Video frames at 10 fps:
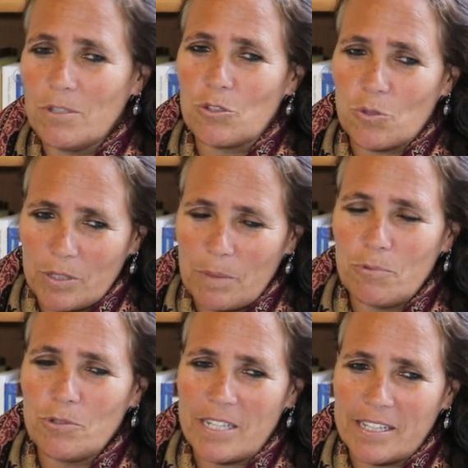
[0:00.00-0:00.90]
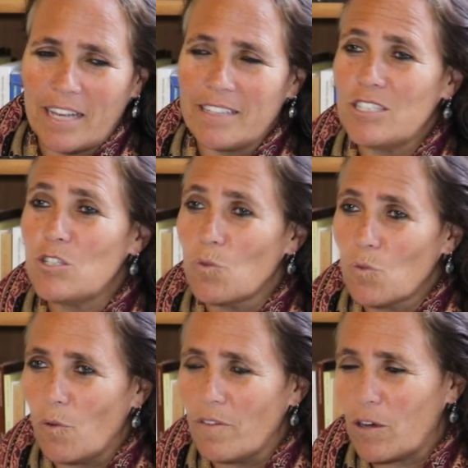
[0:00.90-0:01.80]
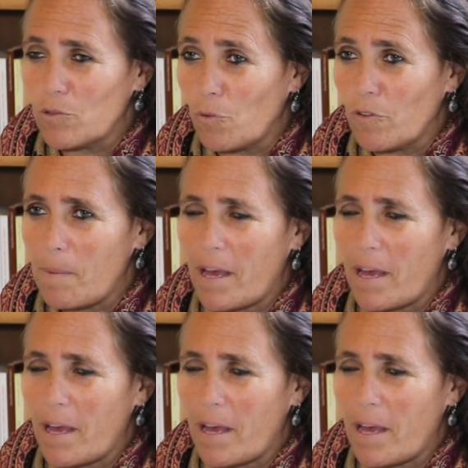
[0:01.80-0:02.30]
mais je connais plus les traditions qu'on va retrouver